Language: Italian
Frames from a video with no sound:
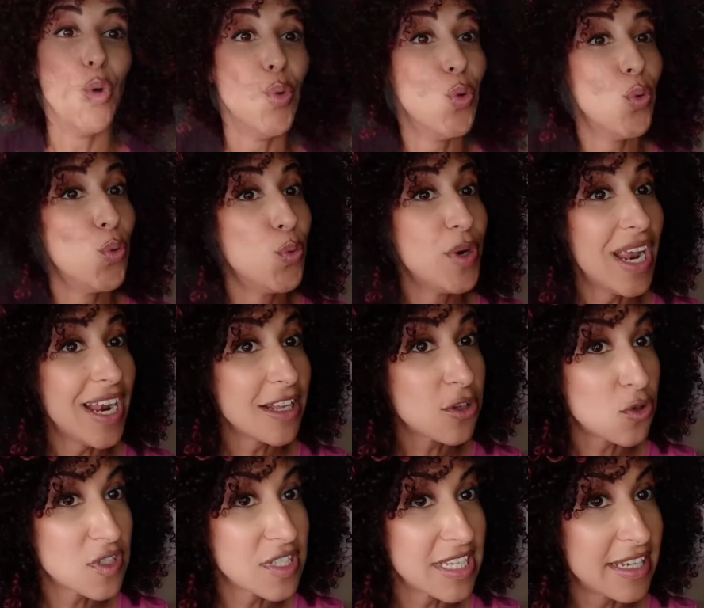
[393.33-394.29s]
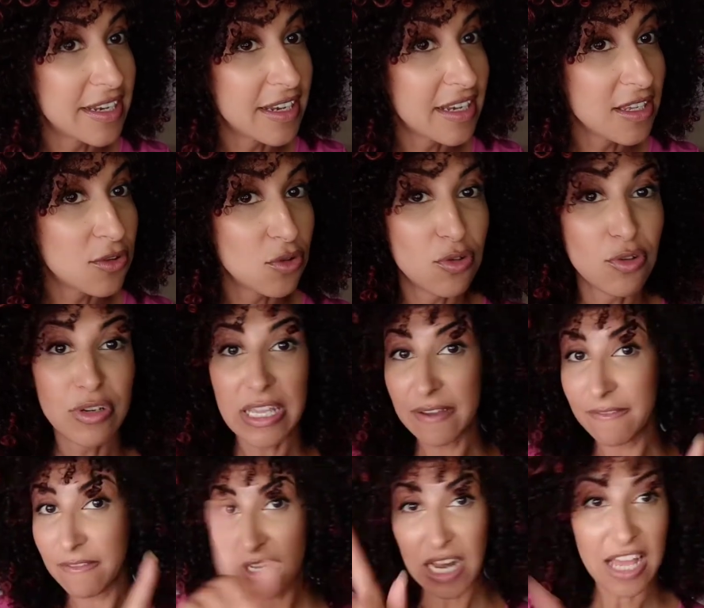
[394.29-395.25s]
Un altro segreto che
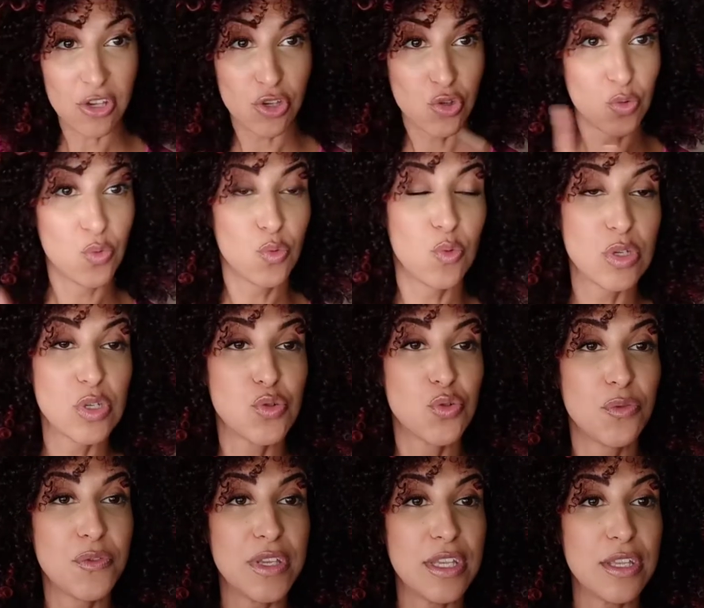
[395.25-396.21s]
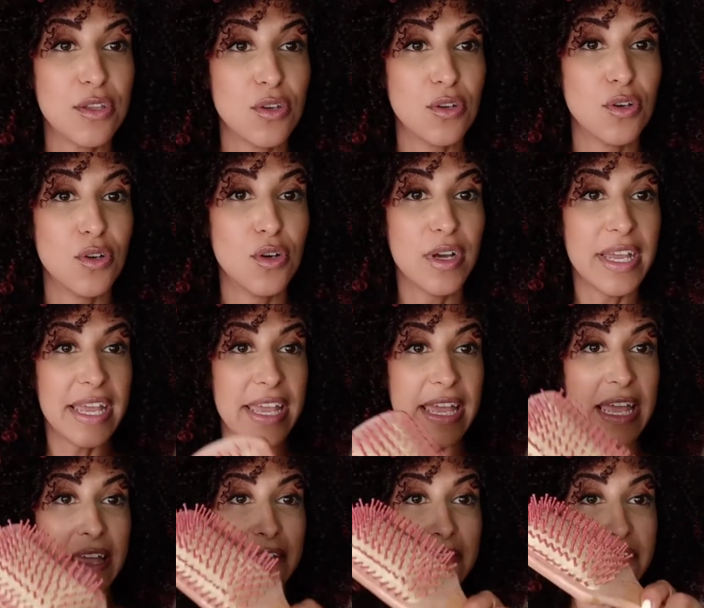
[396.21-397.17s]
vi lascio in questo video
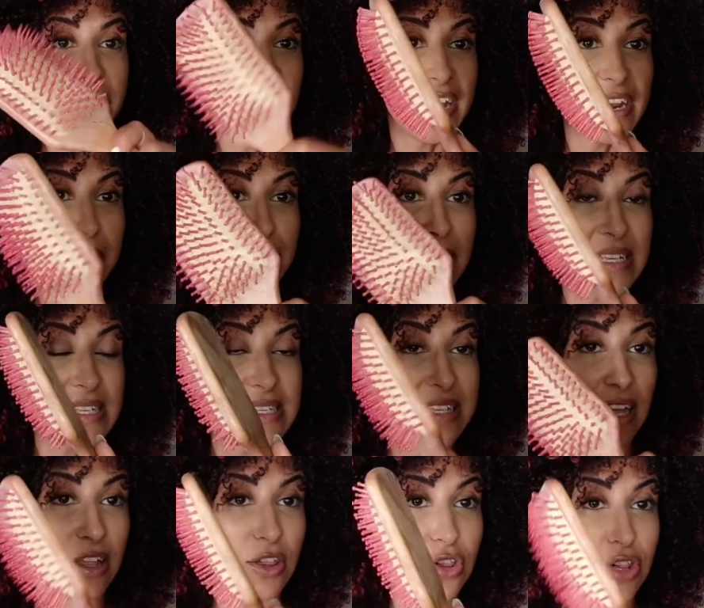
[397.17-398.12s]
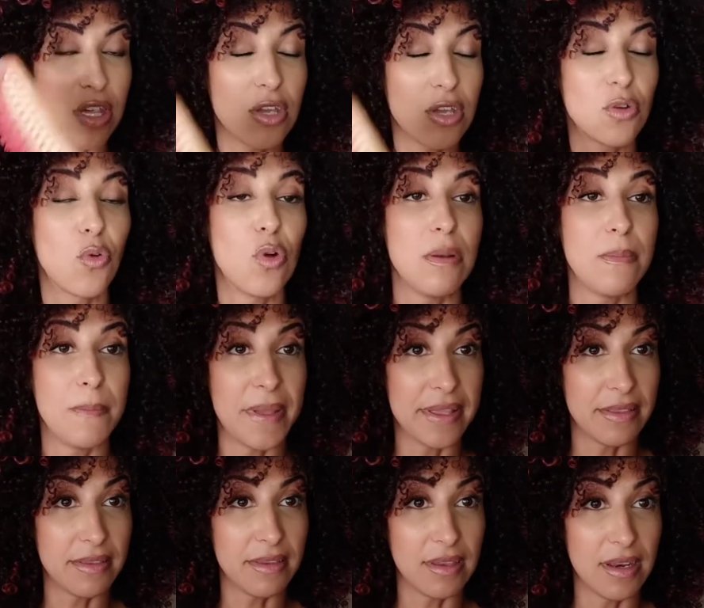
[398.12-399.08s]
è fare i massaggi col
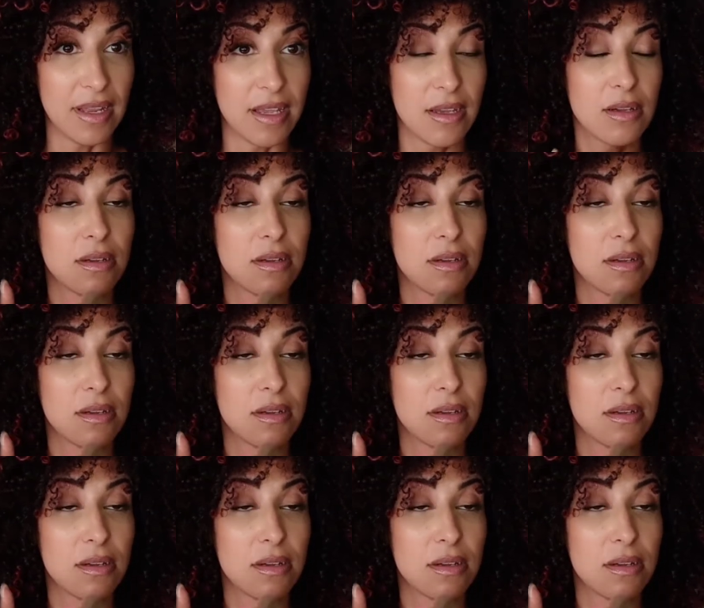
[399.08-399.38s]
pettine